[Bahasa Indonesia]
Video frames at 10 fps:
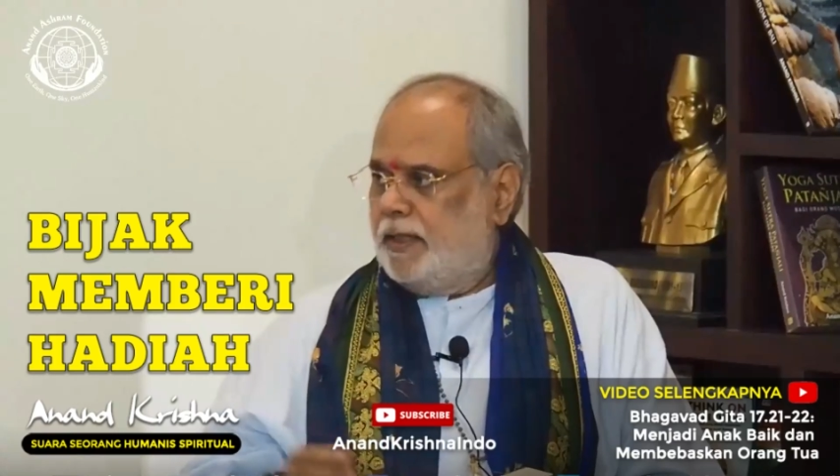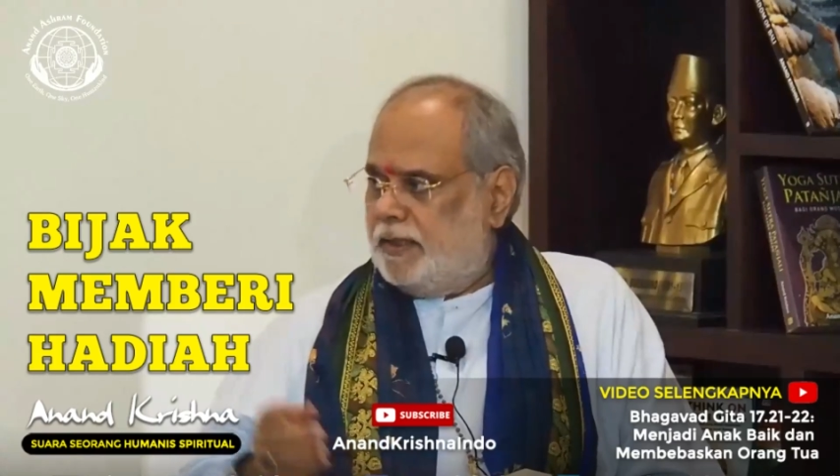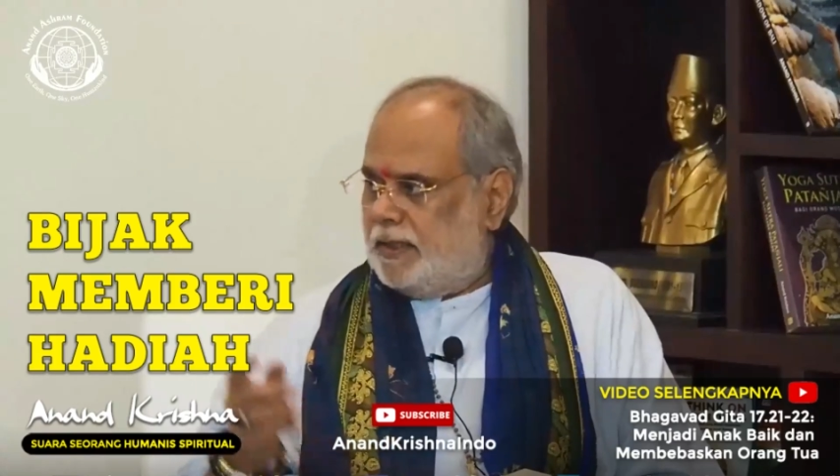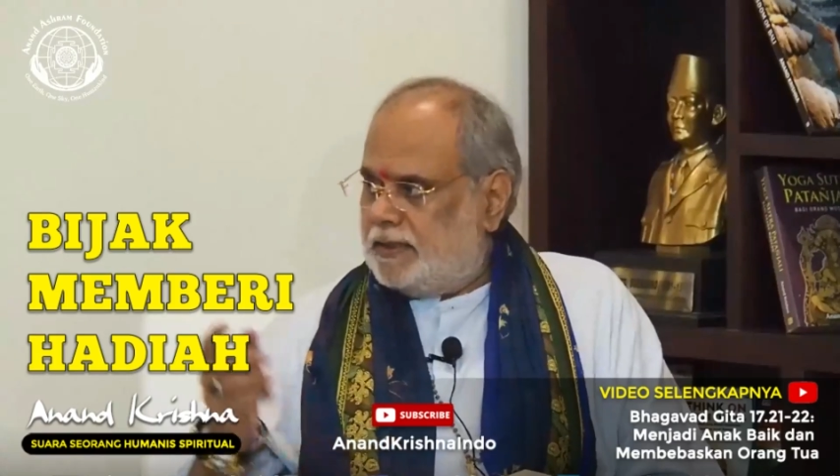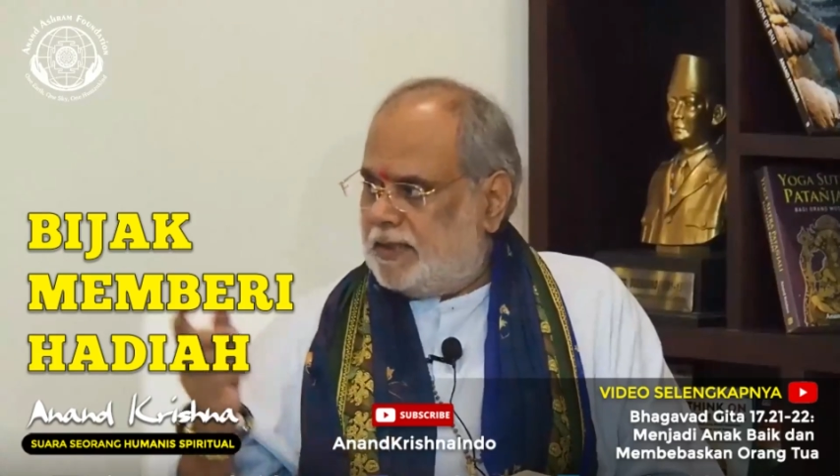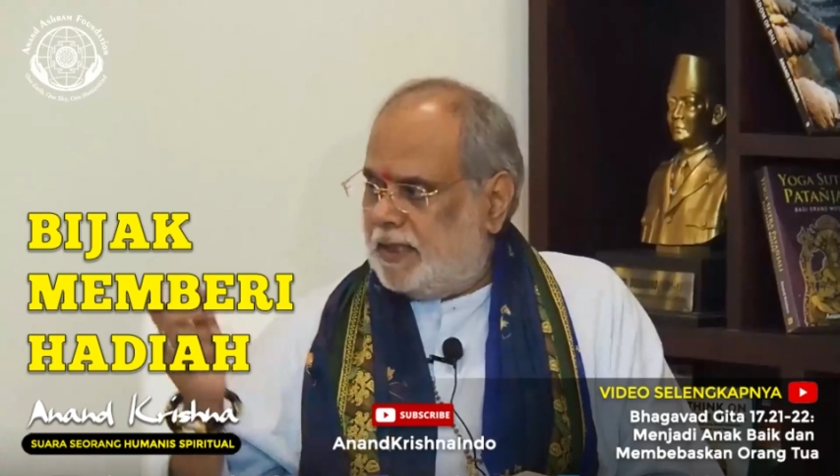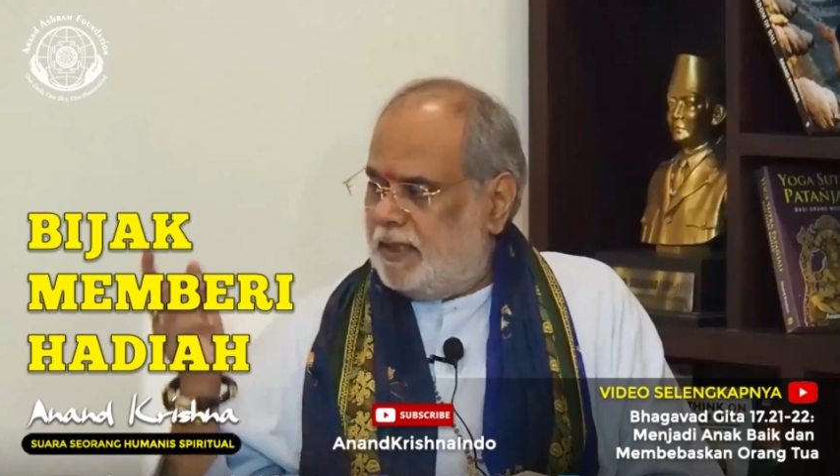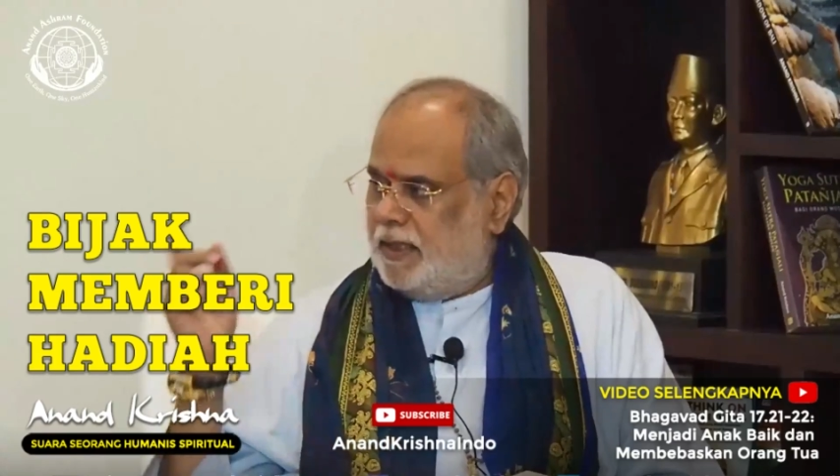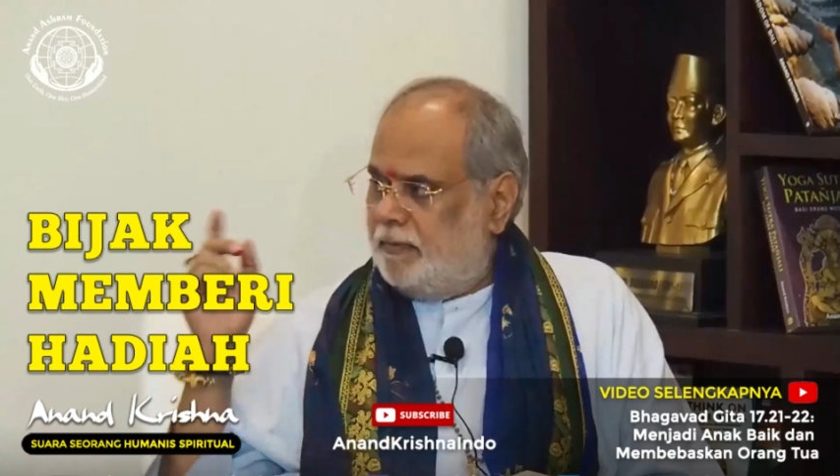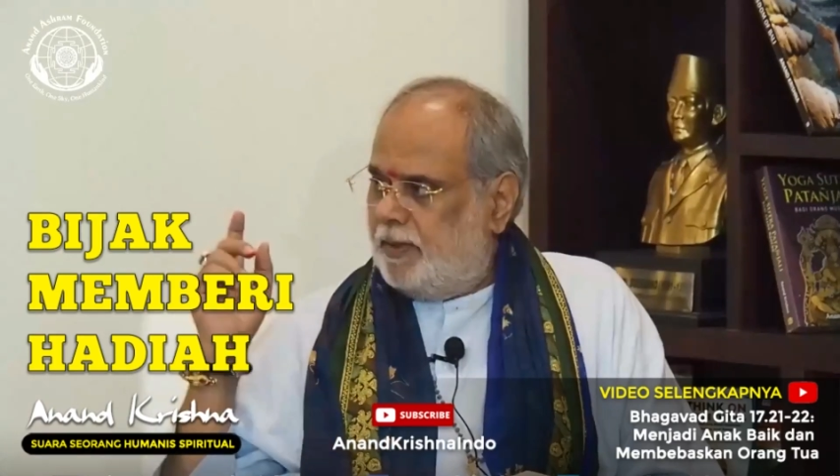Kita
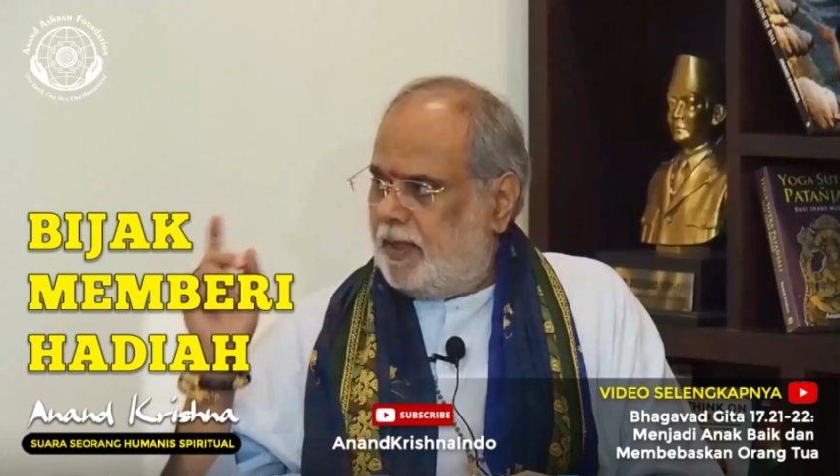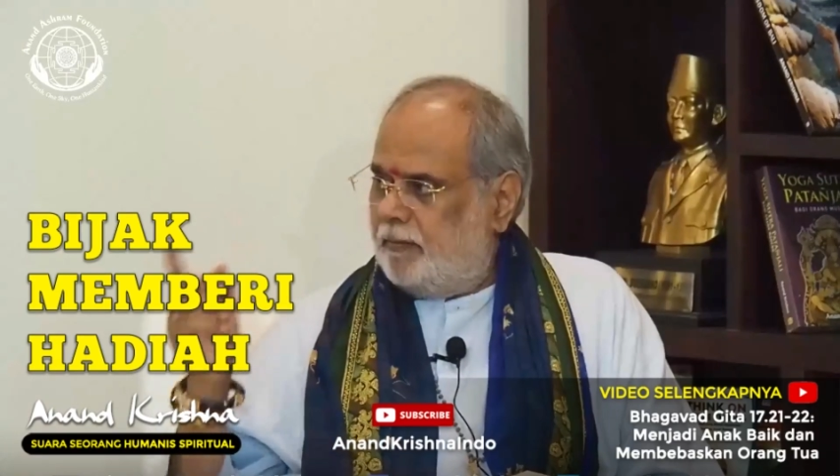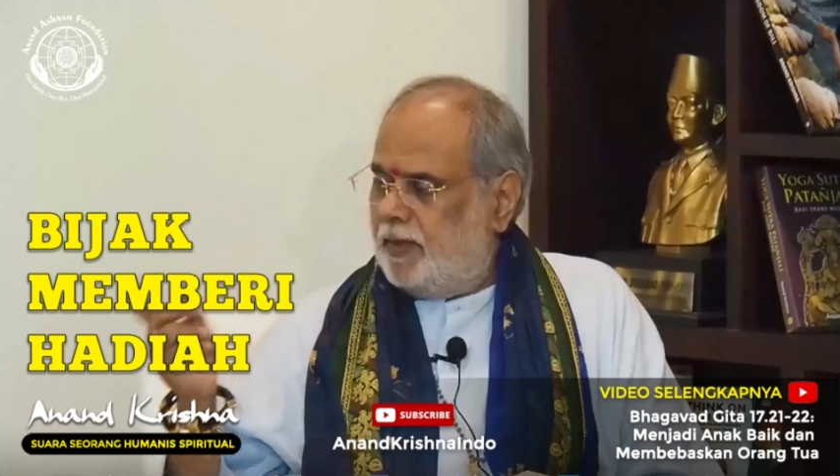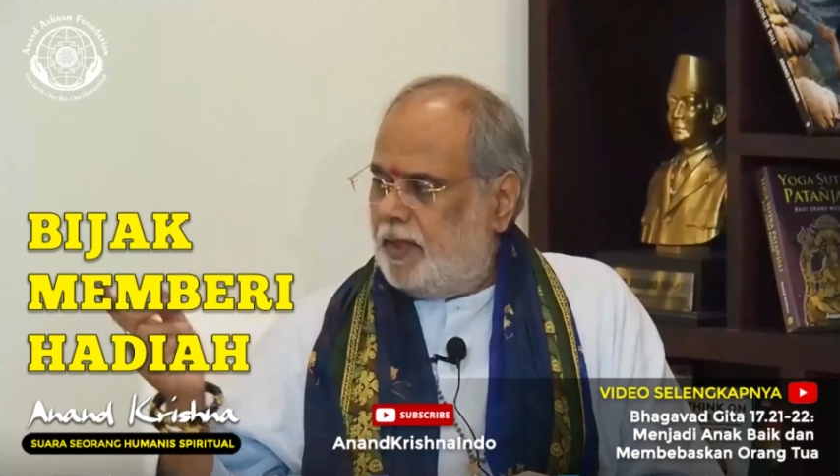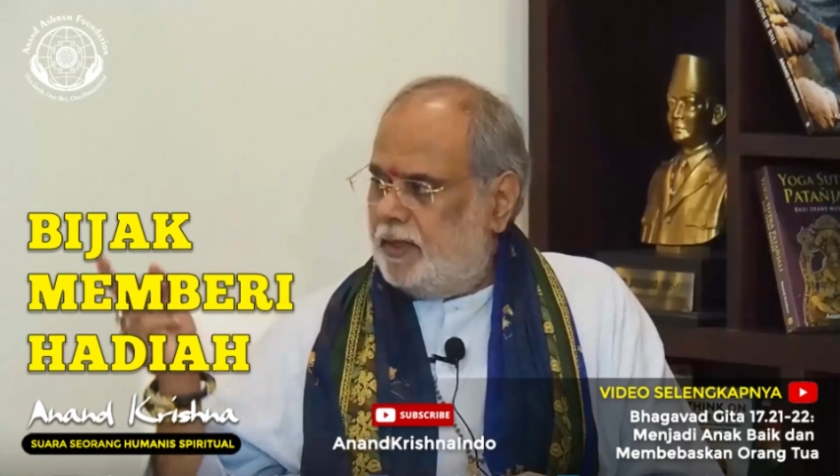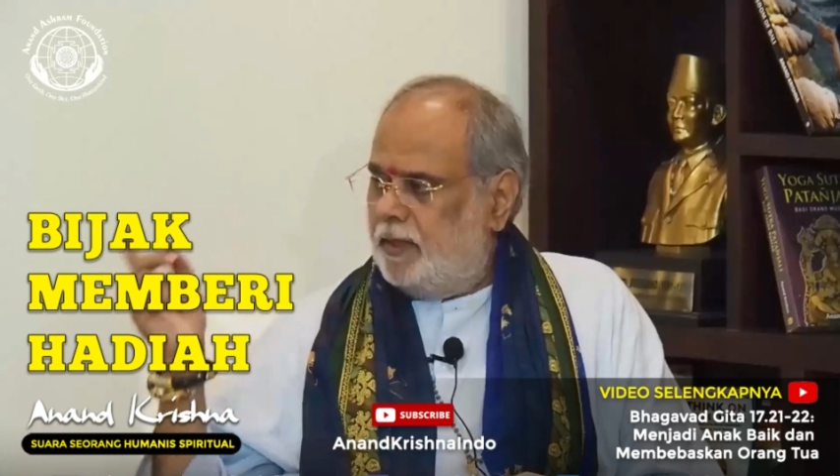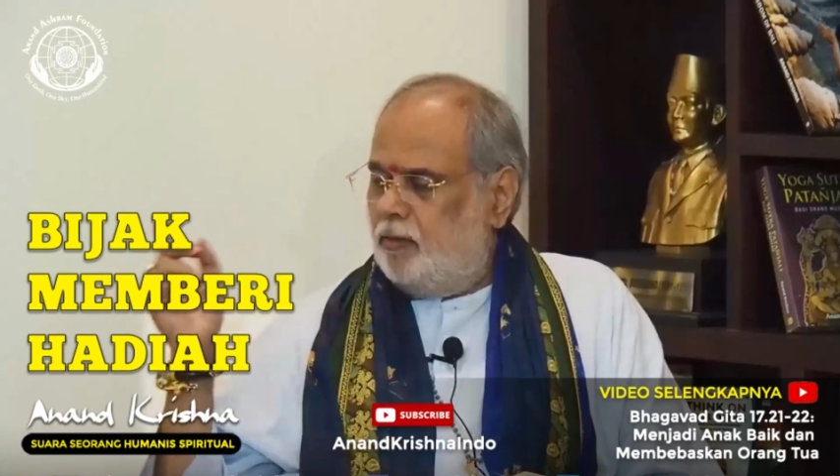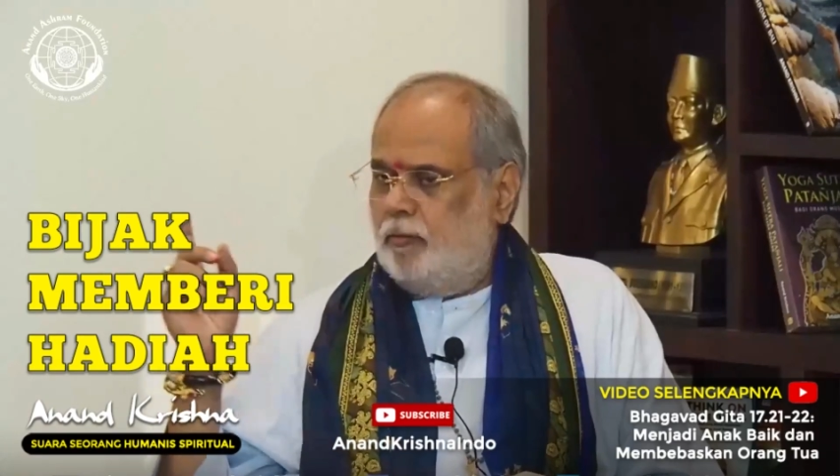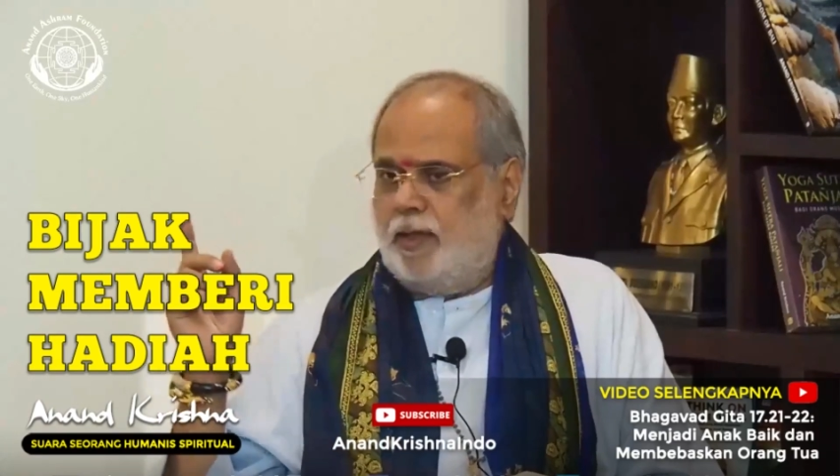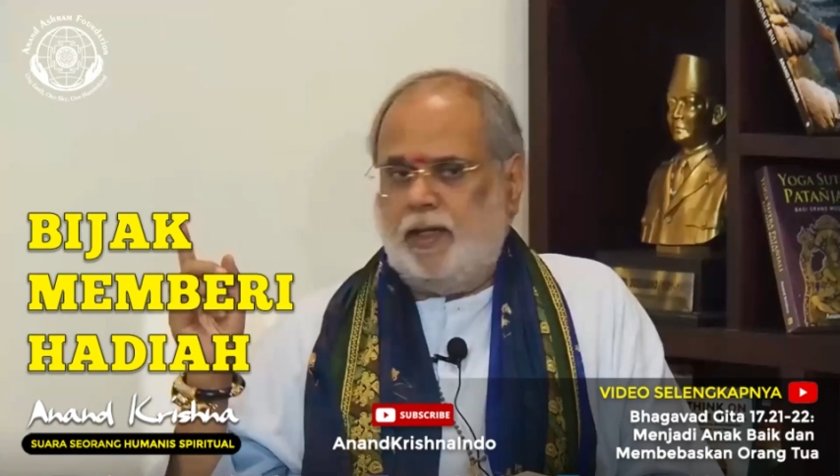cari di barang-barang di
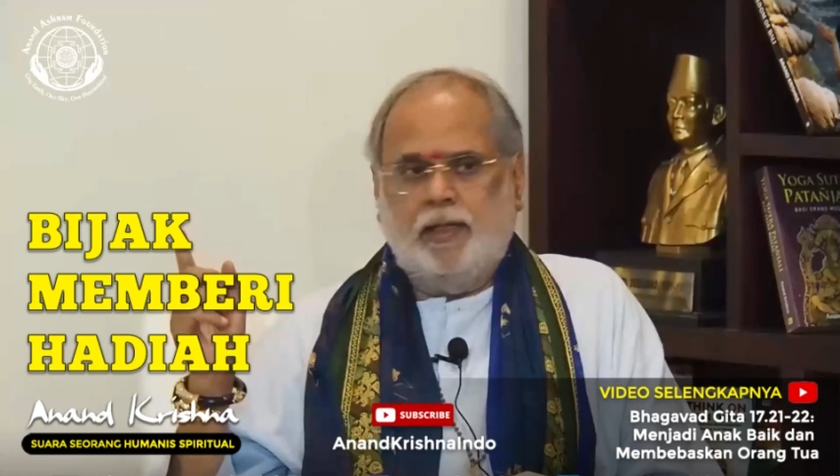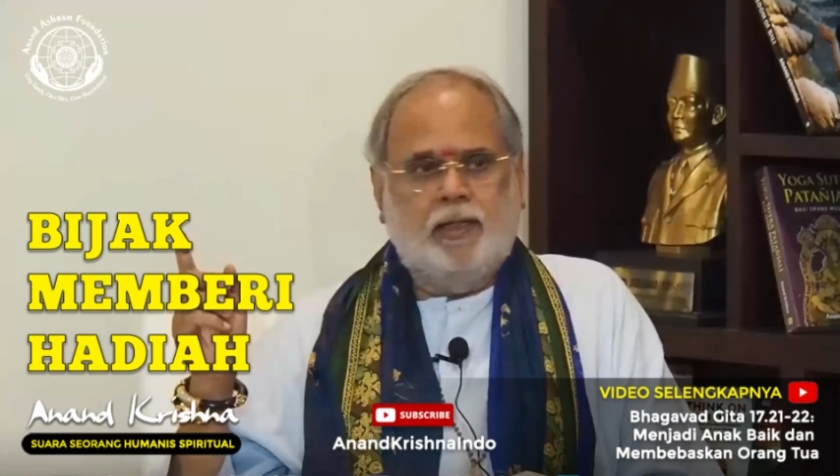rumah.